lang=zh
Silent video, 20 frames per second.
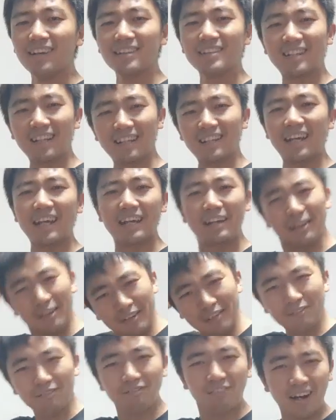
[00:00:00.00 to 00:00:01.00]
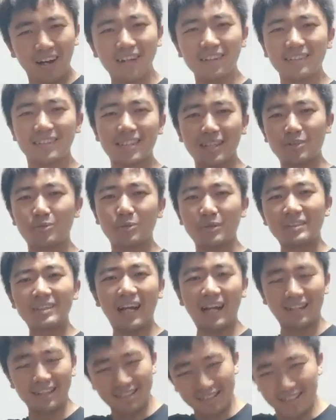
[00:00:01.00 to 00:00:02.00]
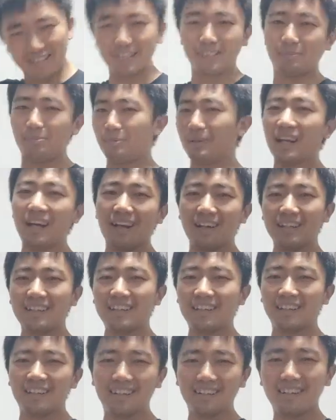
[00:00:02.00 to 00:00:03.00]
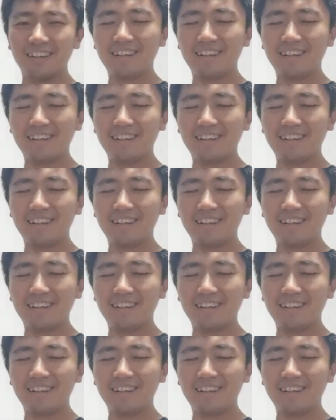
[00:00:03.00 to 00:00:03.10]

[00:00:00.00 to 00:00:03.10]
人类妄自尊大，自不量力。